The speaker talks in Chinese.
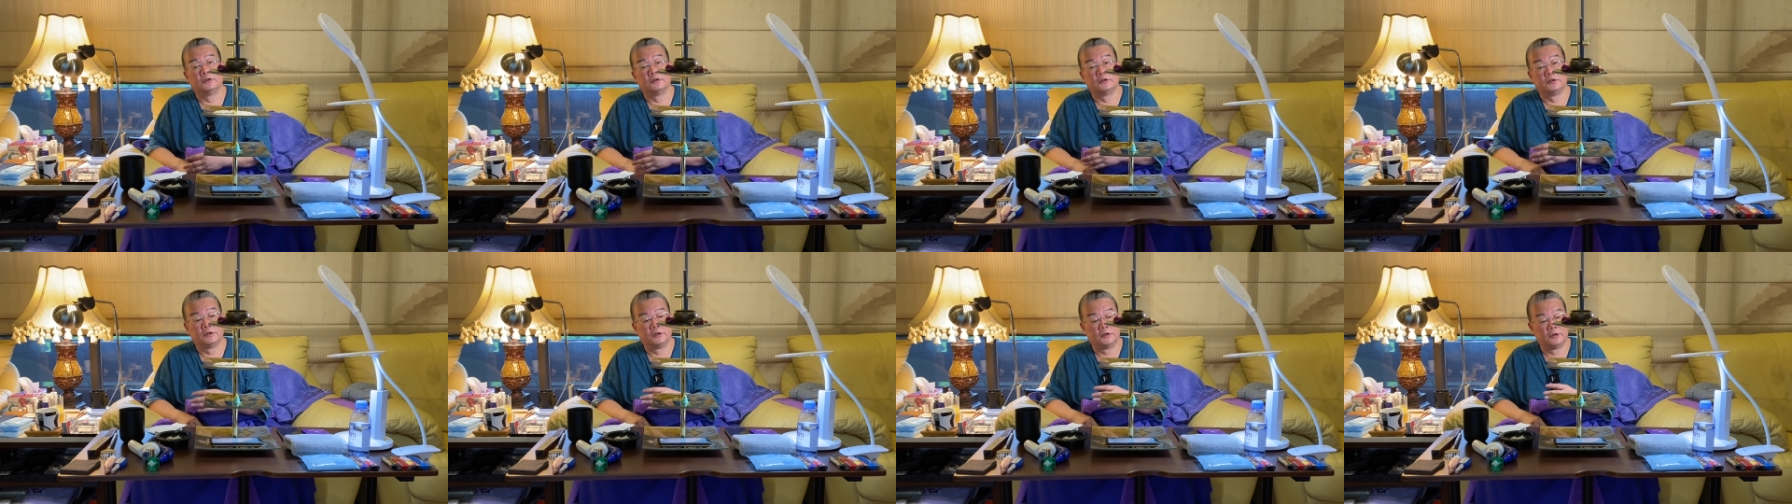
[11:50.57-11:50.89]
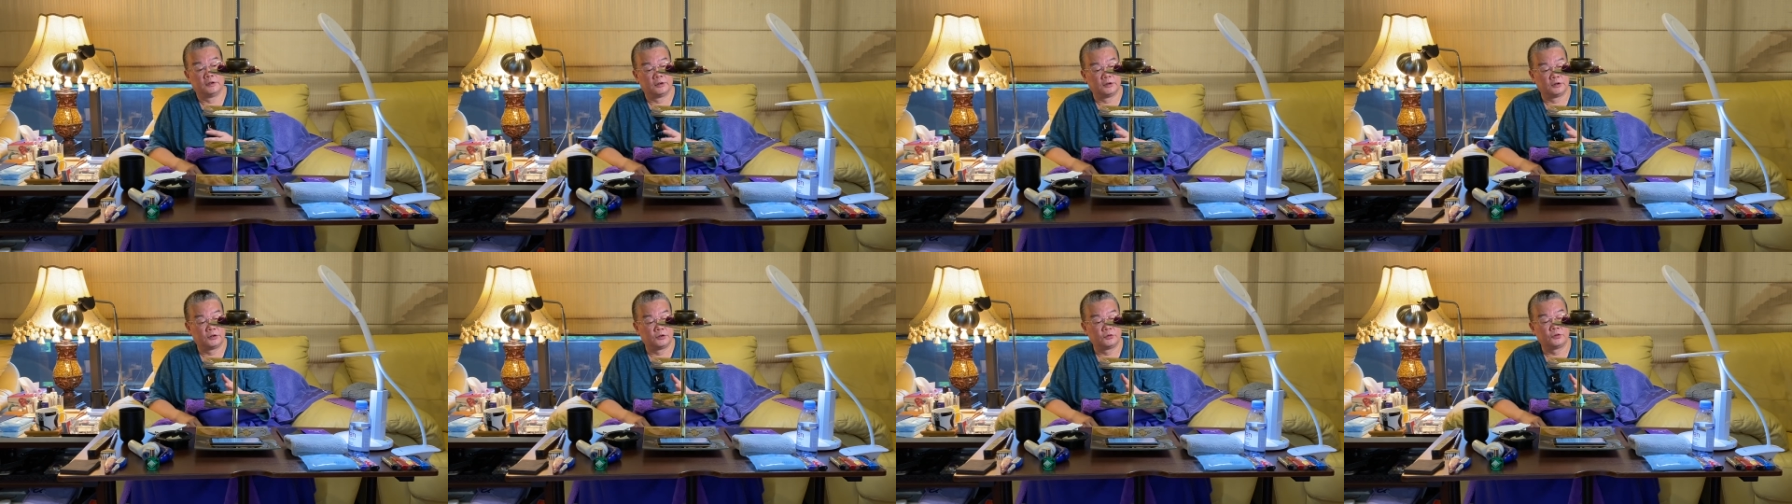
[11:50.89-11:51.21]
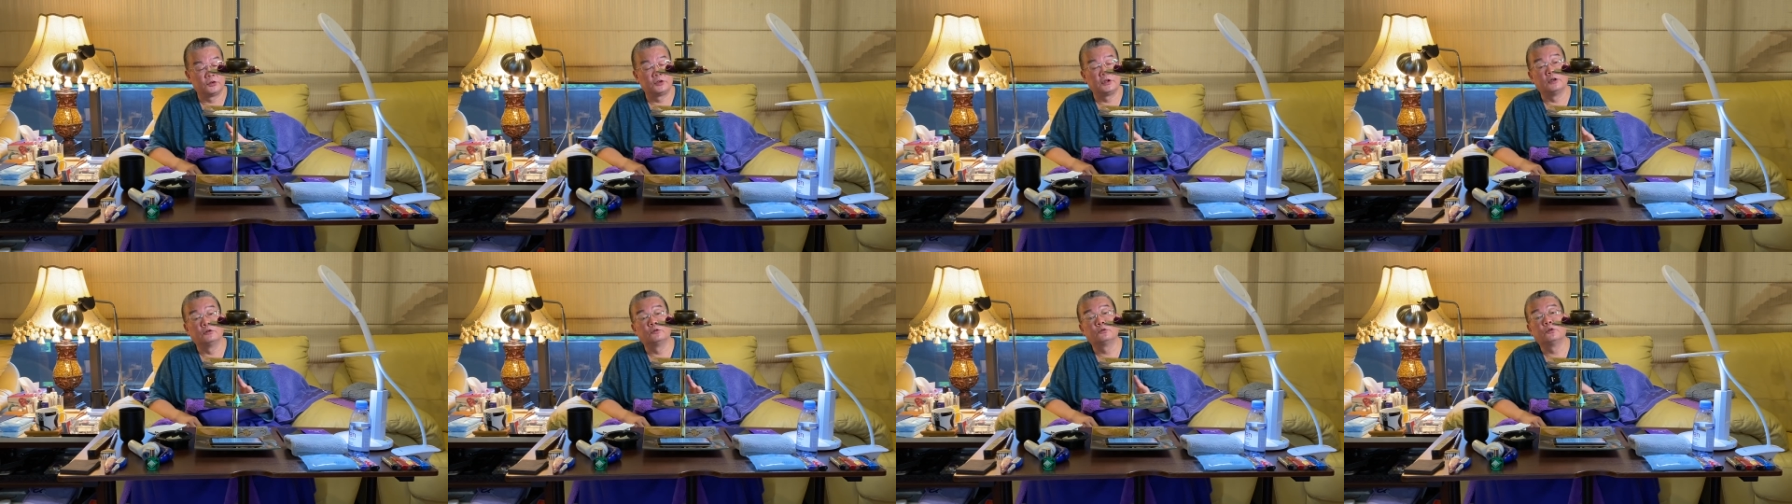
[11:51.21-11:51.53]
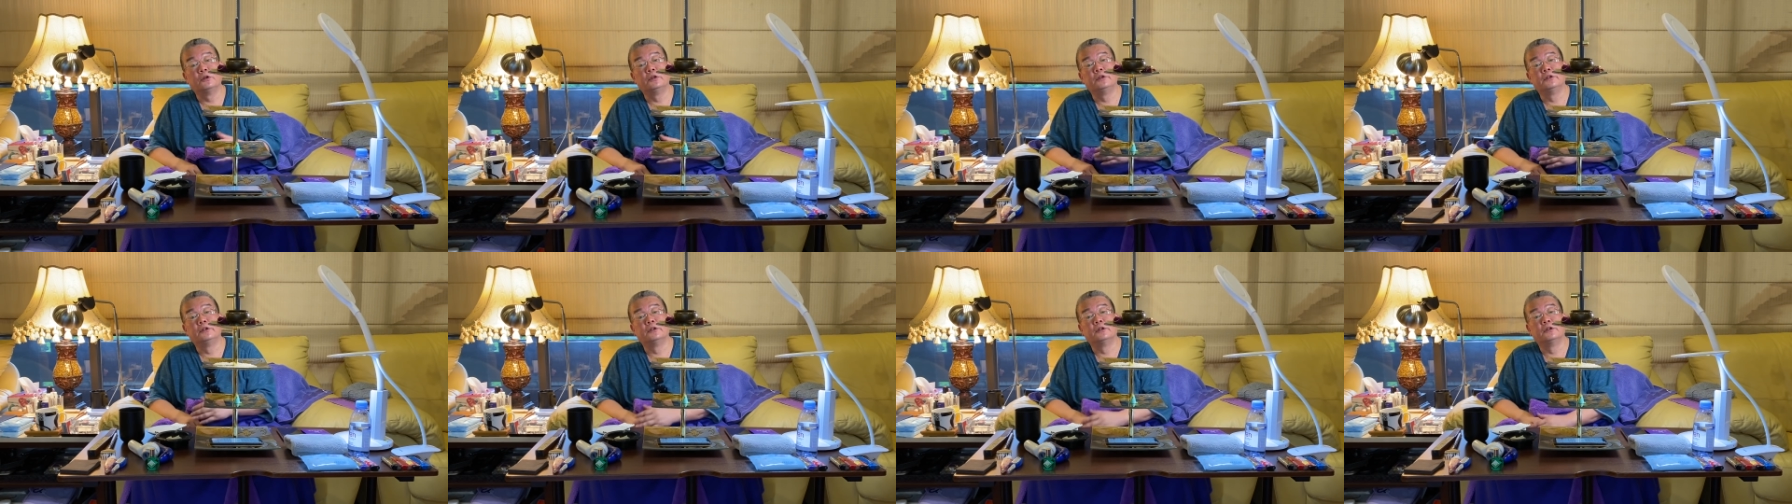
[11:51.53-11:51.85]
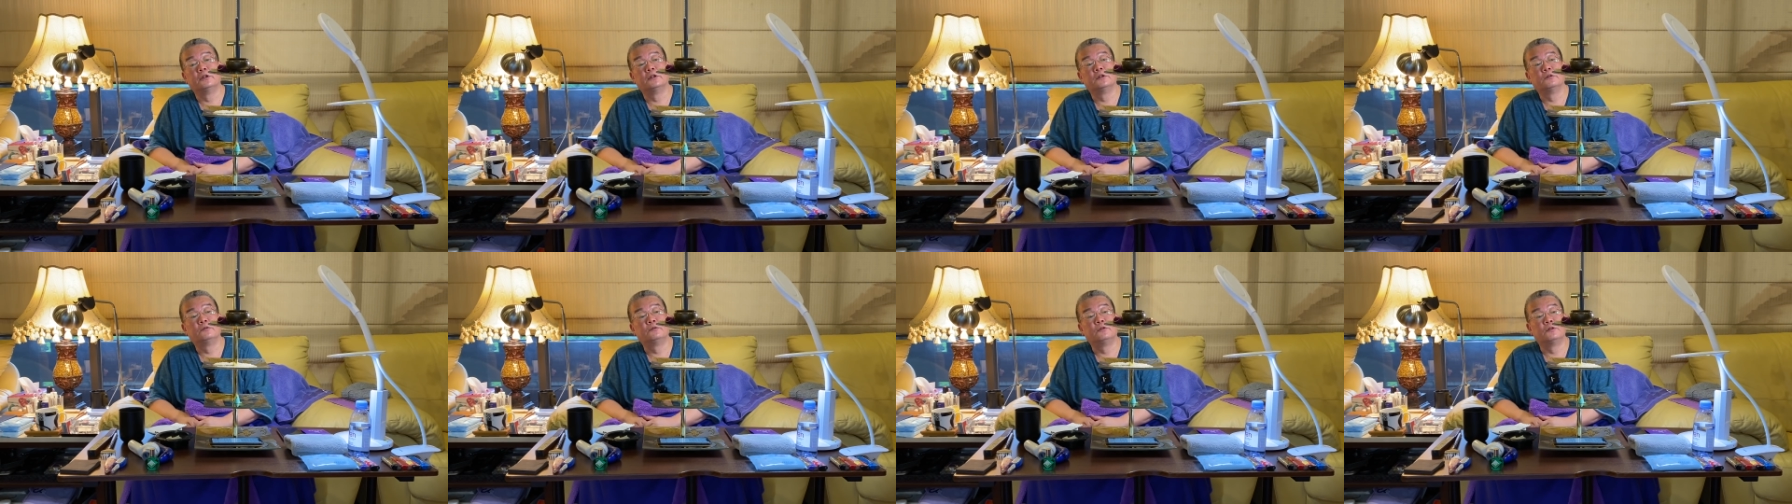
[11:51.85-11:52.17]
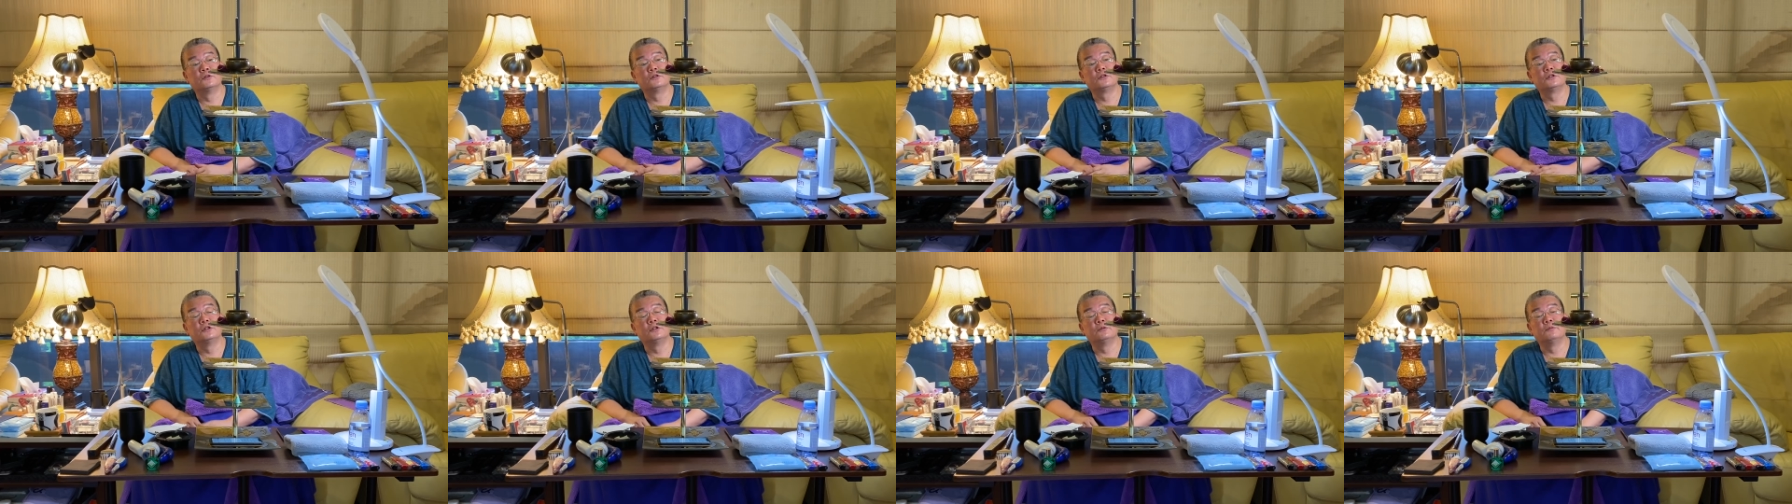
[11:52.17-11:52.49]
呃，就相对于呢，佛
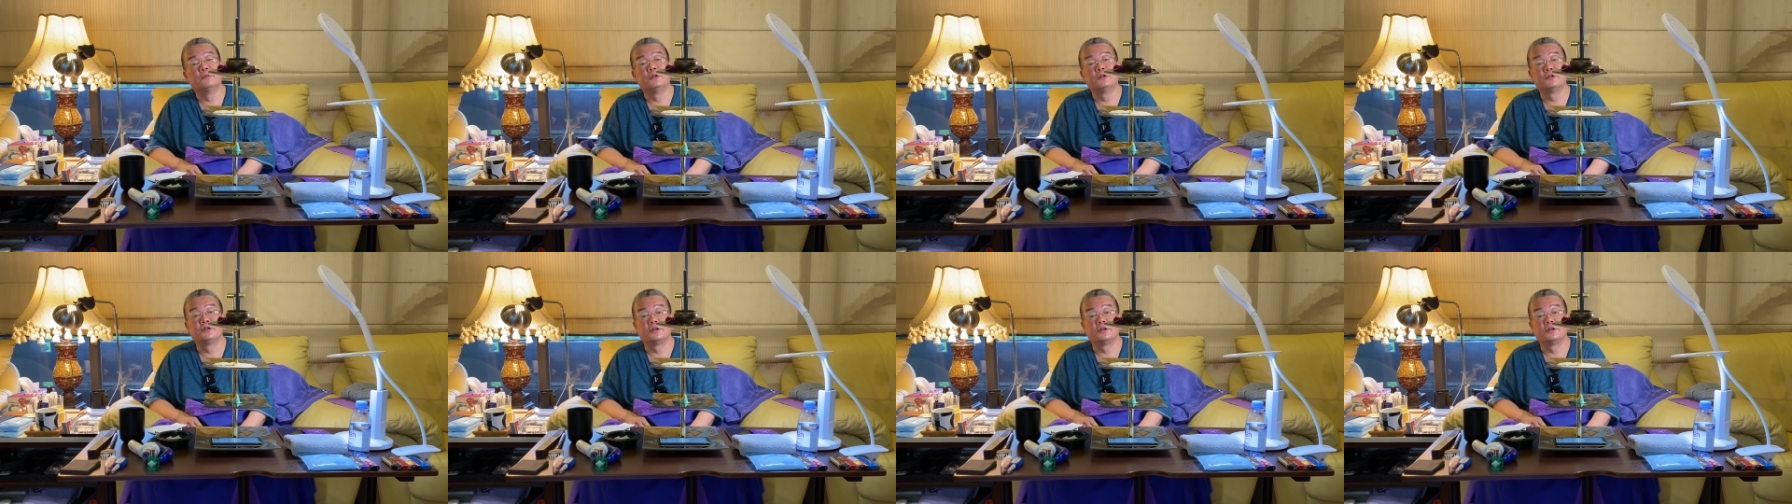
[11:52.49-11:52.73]
经里面